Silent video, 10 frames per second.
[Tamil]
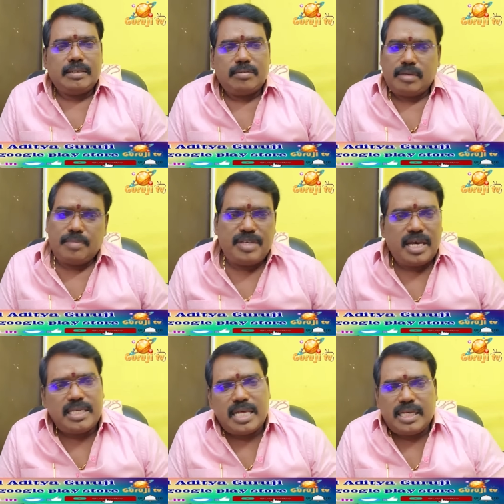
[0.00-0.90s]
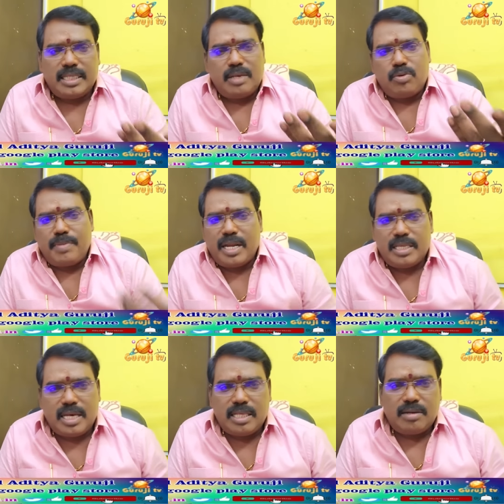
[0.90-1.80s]
எம்ஜிஆர் ஜாதகத்தை உண்மையான
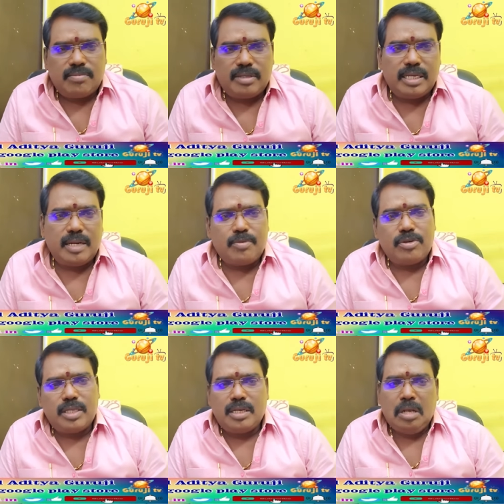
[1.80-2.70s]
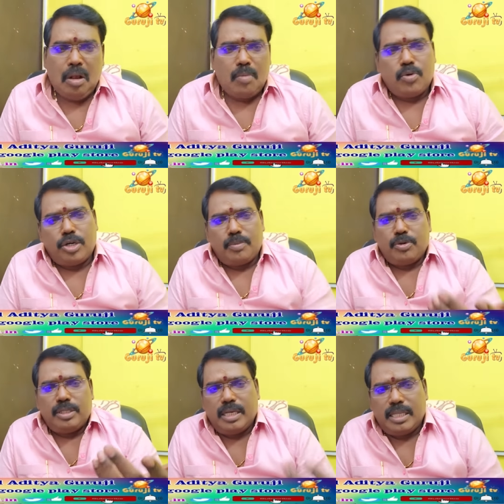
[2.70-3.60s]
ஜாதகம் வந்து நம்ம வந்து
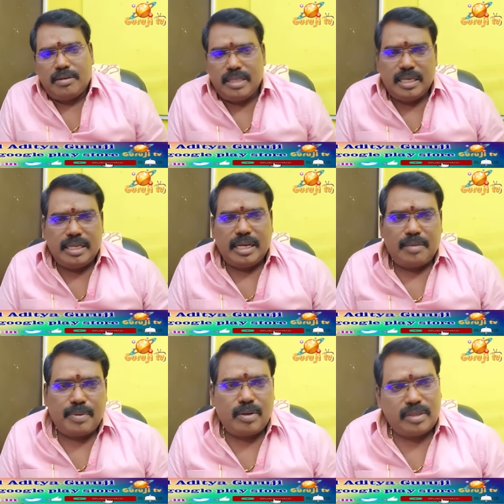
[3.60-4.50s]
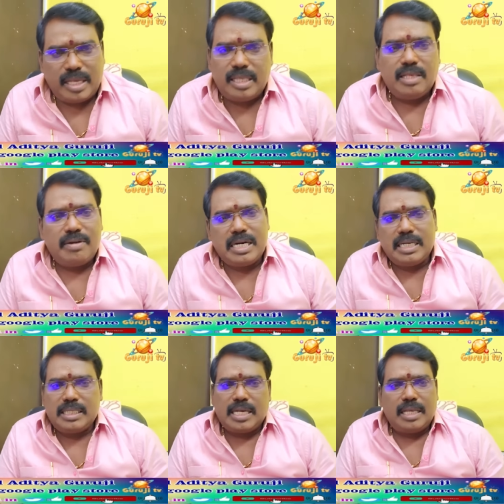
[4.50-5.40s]
போட்டபோது அதை வந்து நிறைய பேர்
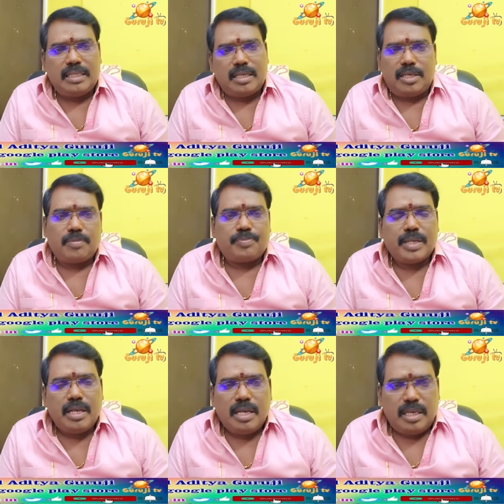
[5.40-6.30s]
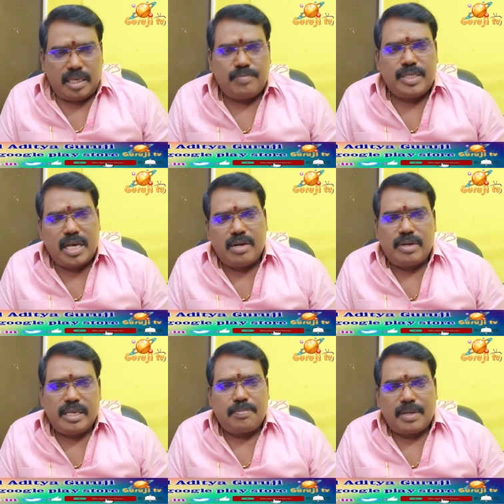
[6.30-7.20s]
தெரிந்தவர்களுக்கு தானே தெரியும்
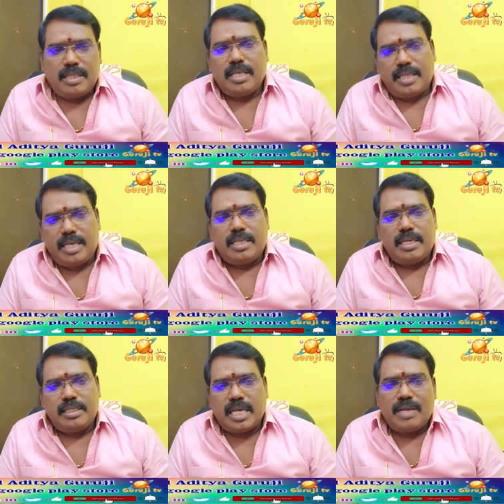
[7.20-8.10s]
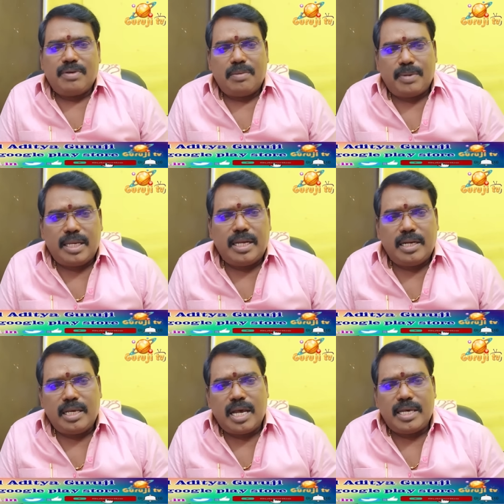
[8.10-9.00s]
எம்ஜிஆருடைய பிறந்த தேதி ஜனவரி
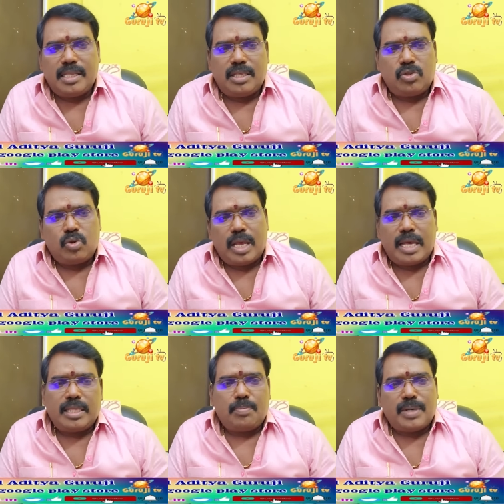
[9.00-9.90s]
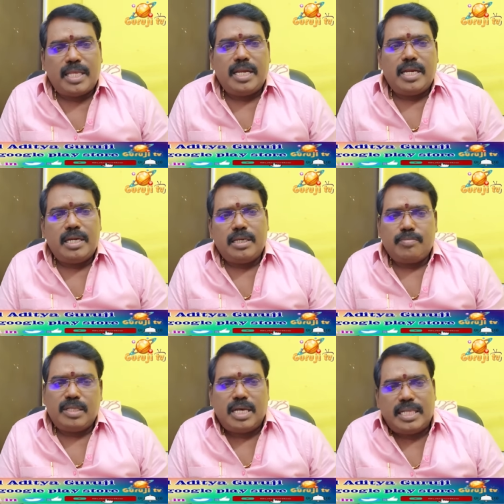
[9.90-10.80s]
பதினேழு ஆயிரத்தி தொள்ளாயிரத்தி பதினேழு
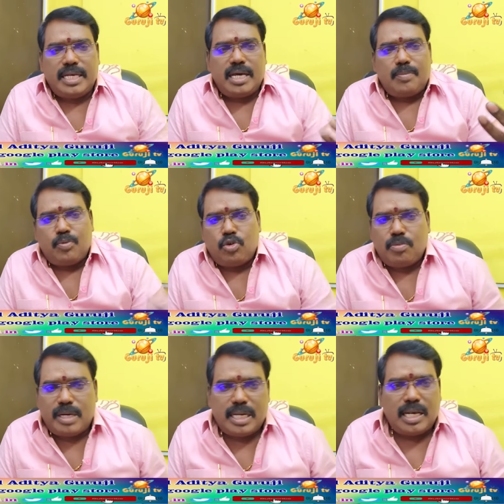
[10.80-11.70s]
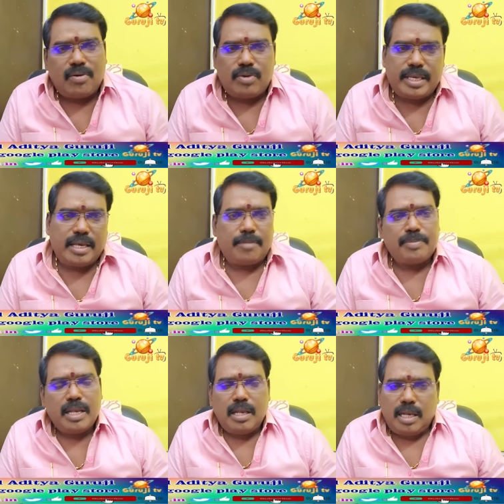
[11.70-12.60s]
என்பது அதிகாரப்பூர்வமான அவருடைய
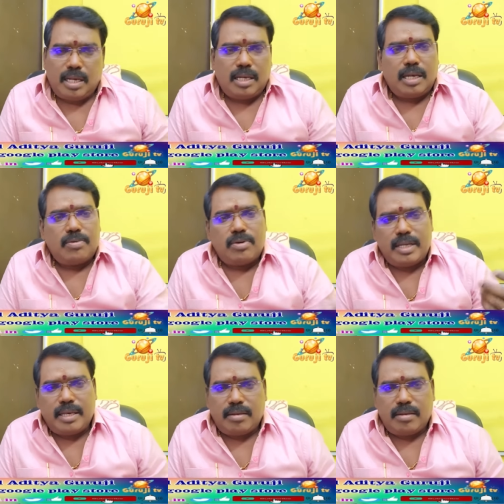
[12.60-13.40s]
அவருடைய